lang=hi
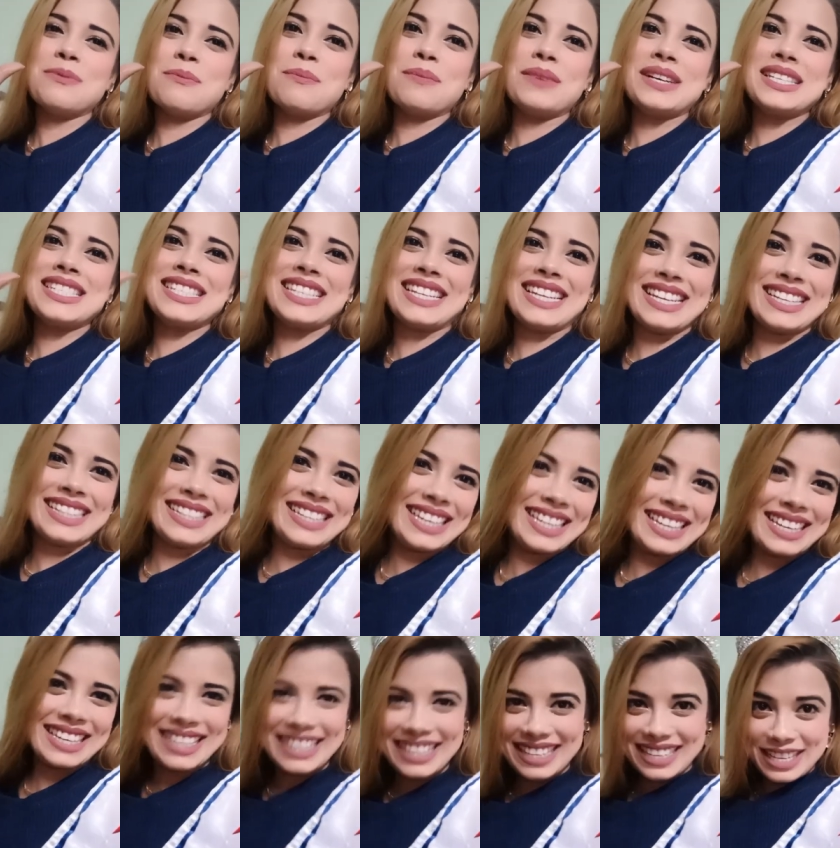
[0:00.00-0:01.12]
मस्त रहते हैं
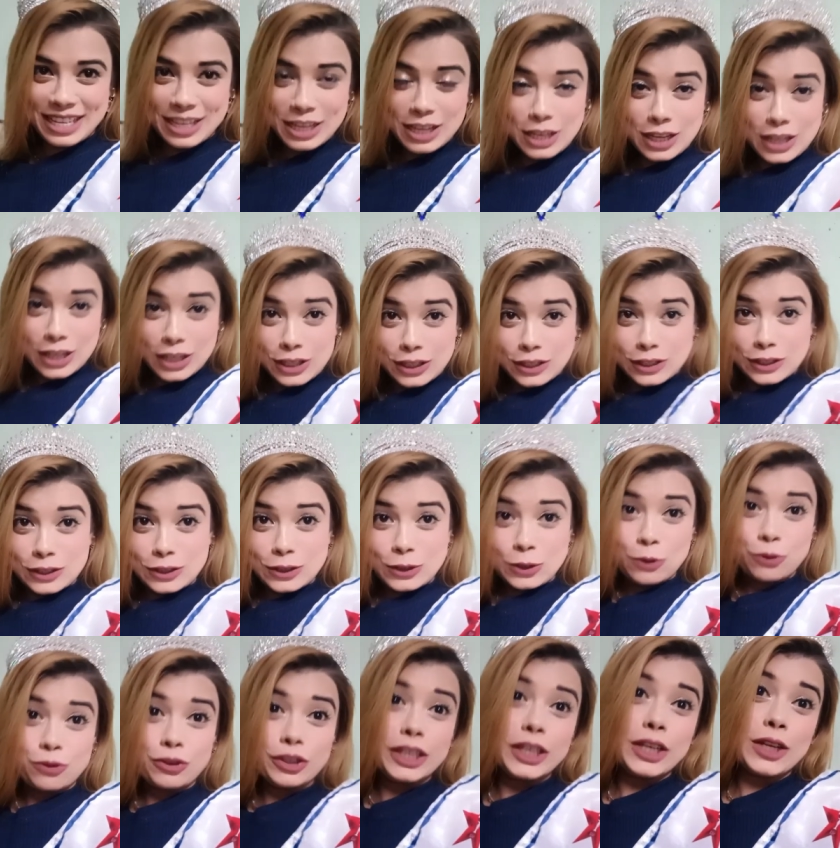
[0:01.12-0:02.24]
तो
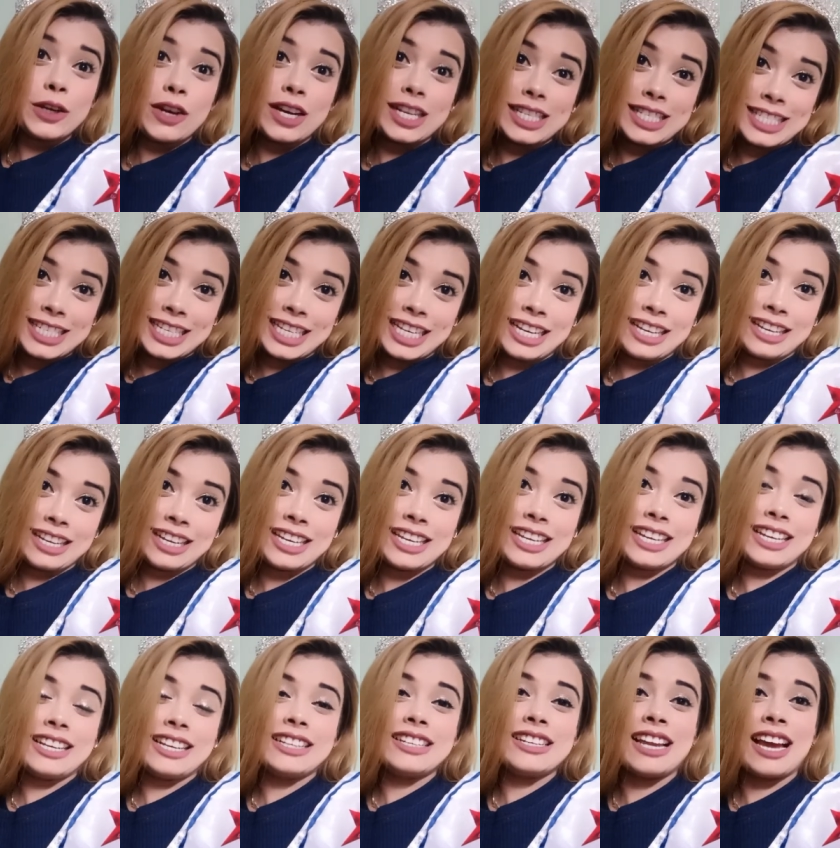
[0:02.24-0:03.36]
वीडियो अच्छी लगे
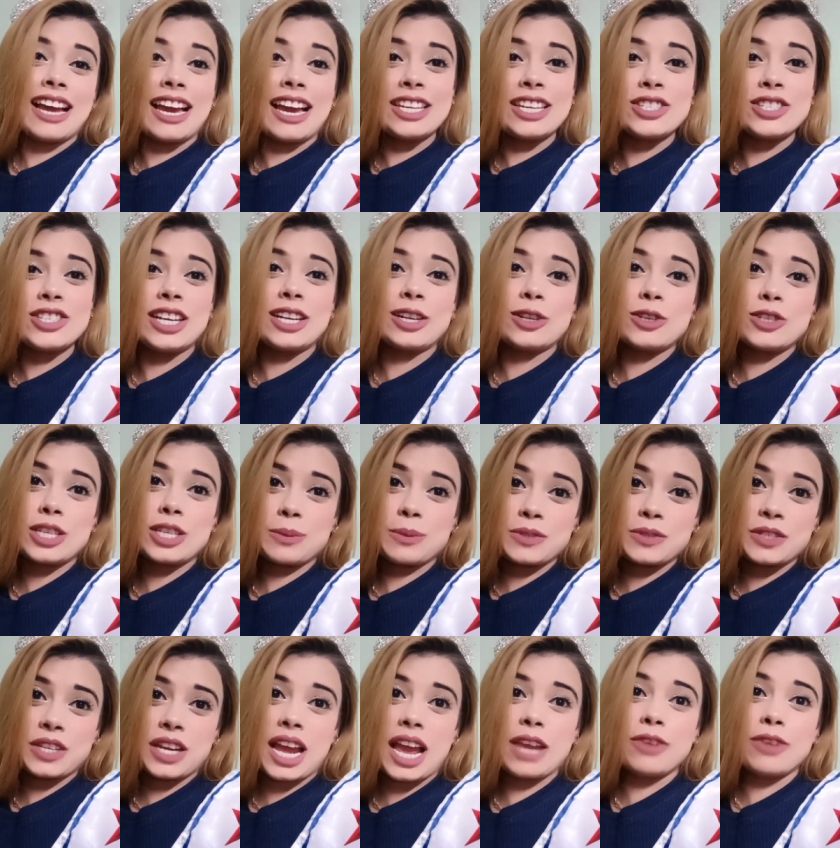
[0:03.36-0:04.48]
लाइक चैनल को
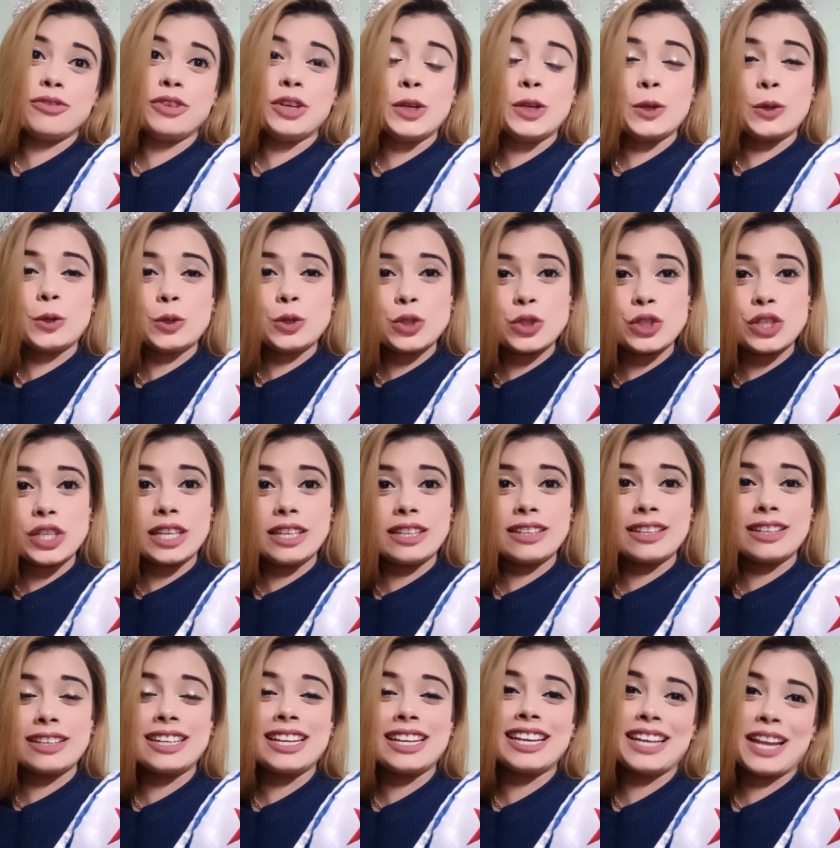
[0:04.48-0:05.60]
सब्सक्राइब वीडियो को शेयर
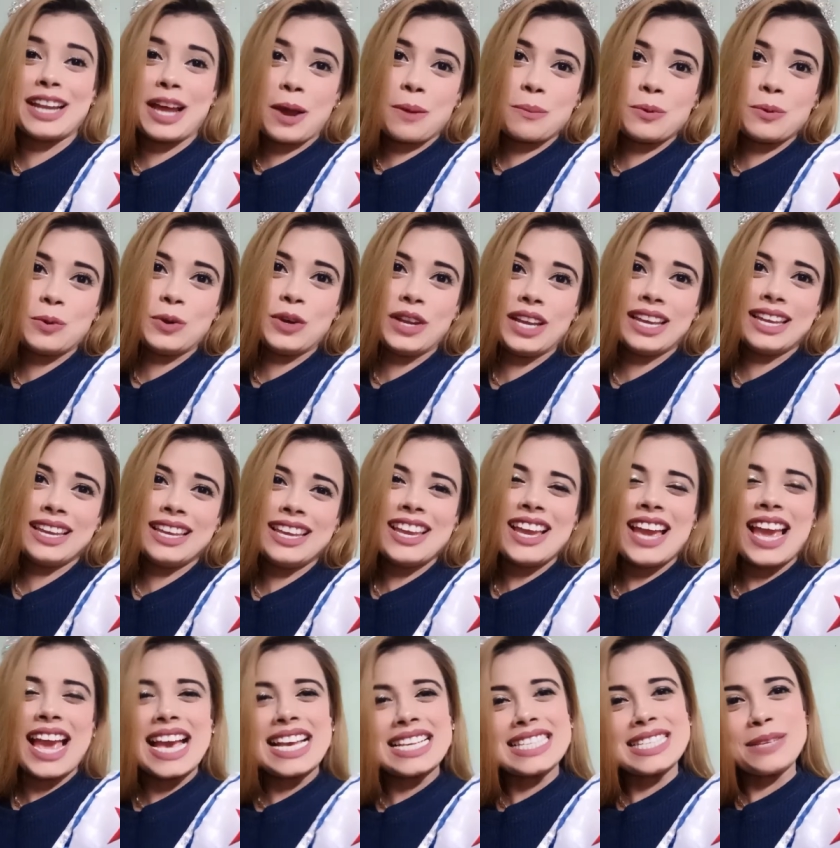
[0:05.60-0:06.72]
करना ना भूलें
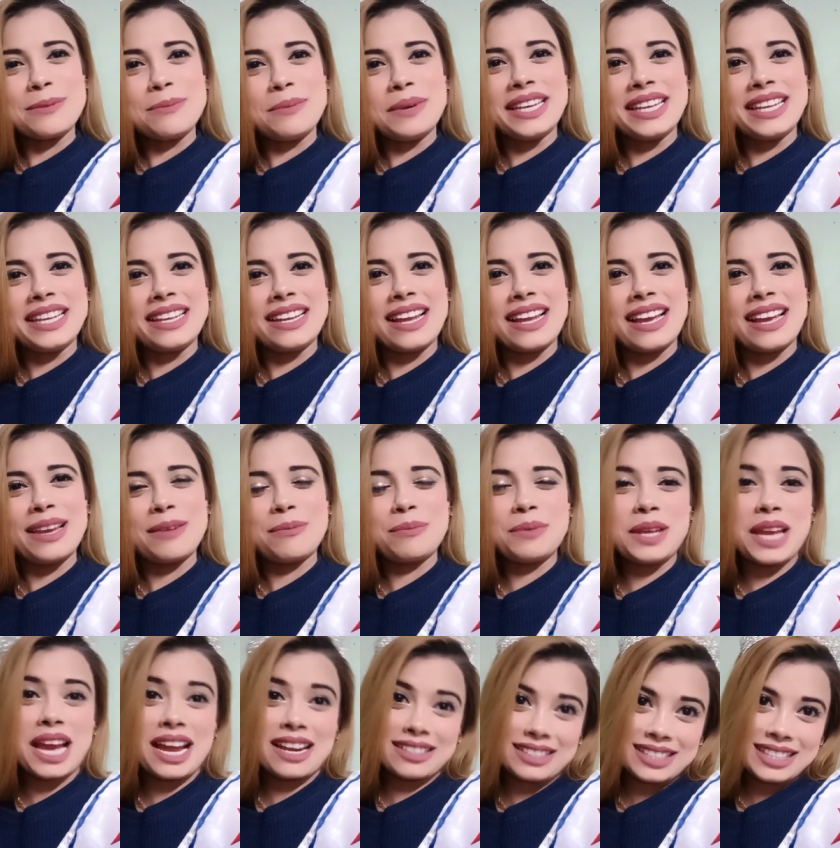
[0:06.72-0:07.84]
ऐसी बने रहे अपनी
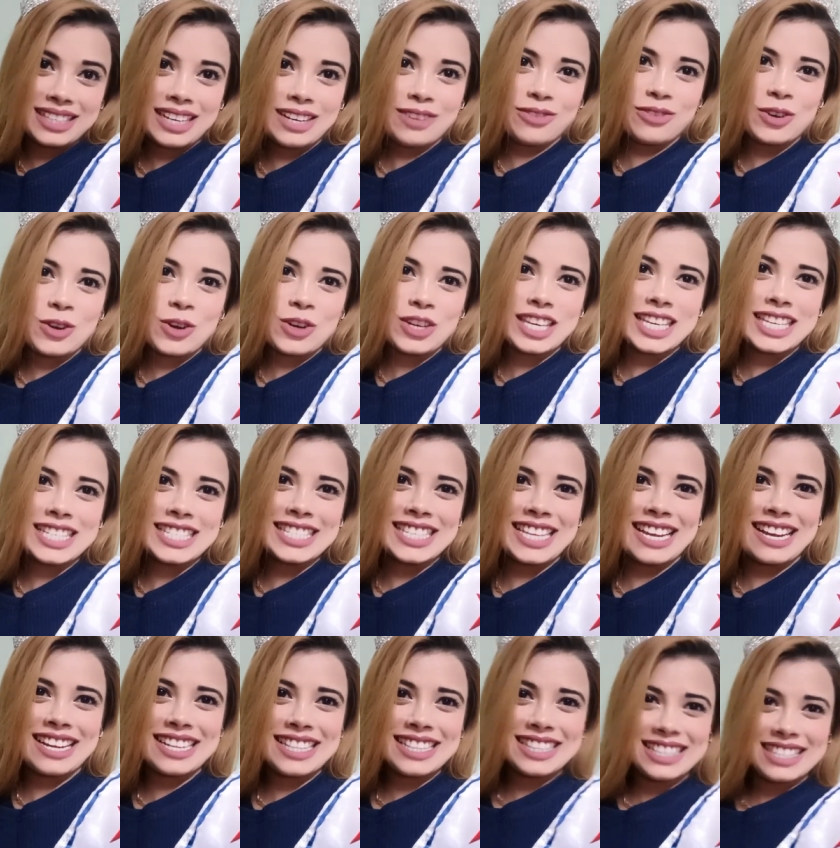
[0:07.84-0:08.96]
आरती लव ब्लॉग के
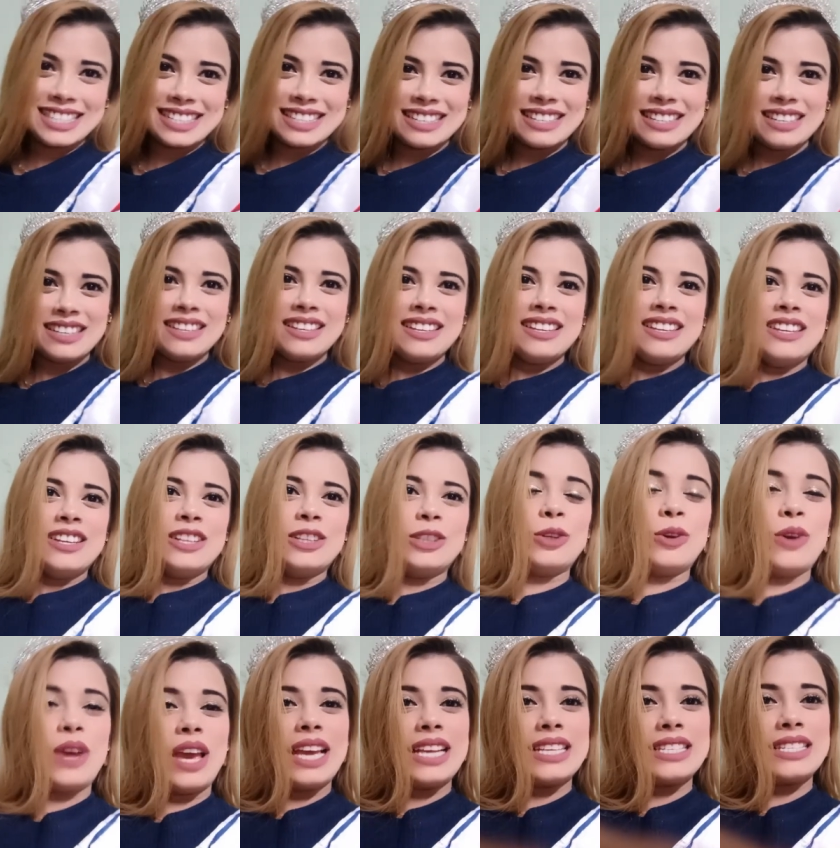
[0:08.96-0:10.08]
साथ तो
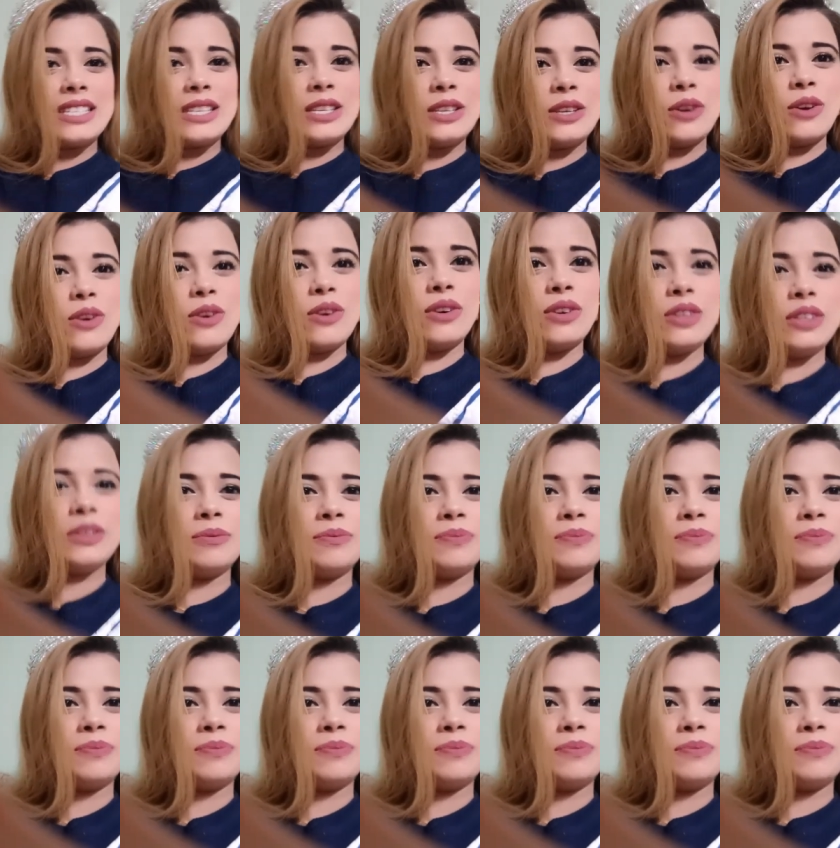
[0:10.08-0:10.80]
ऐसी और